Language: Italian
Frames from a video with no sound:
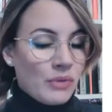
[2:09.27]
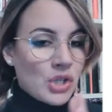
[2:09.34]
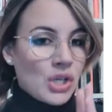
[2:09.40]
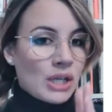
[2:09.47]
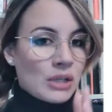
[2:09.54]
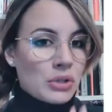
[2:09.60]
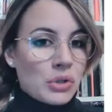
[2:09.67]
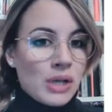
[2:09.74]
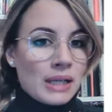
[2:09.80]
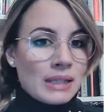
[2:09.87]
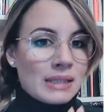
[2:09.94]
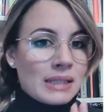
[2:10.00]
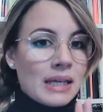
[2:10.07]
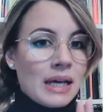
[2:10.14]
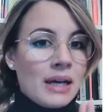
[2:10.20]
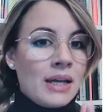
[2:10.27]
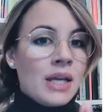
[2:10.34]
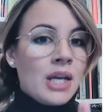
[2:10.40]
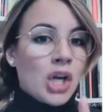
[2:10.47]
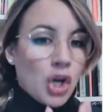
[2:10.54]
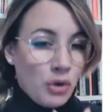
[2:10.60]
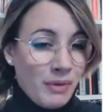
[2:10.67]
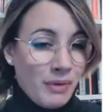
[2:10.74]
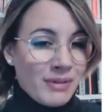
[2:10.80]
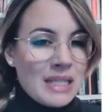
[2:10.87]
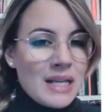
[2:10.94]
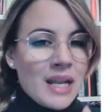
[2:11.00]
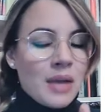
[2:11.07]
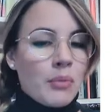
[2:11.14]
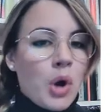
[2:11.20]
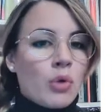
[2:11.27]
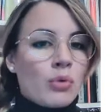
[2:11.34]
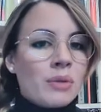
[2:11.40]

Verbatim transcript: Invece la scolastica, come vedremo,